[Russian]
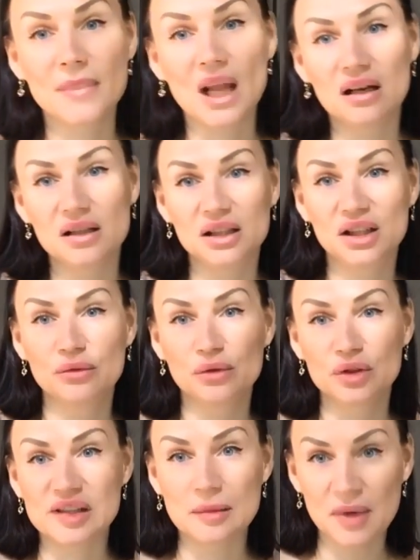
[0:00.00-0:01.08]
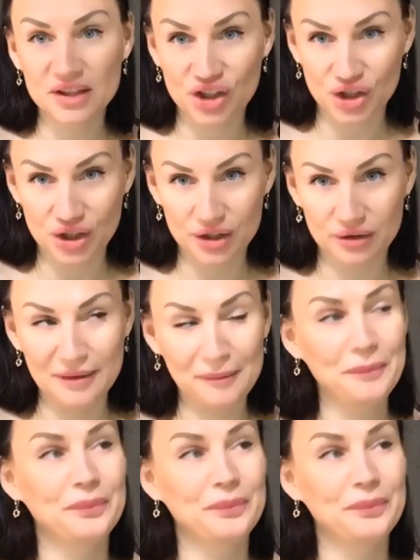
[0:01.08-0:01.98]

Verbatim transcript: а, его замочила